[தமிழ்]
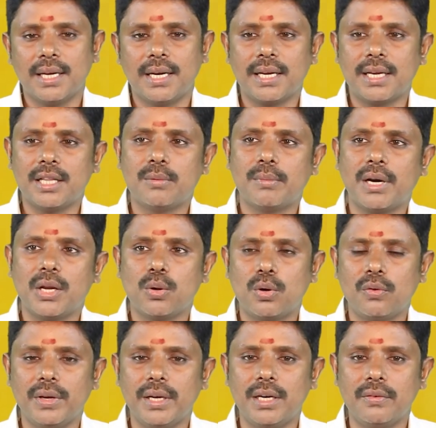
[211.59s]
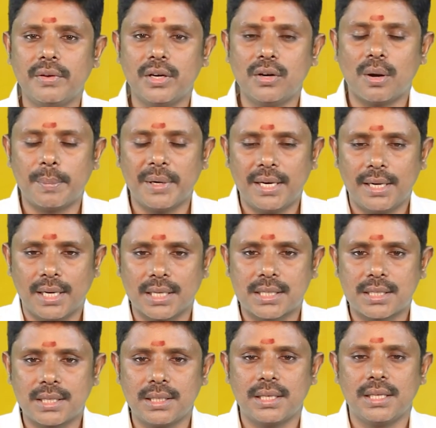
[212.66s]
எனக்கு இது மாதிரி ஒரு வீடு வேணும் அப்படின்னு
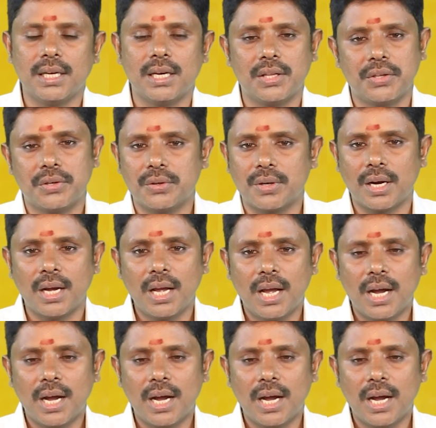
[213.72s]
நினச்சிட்டு எழுதணும்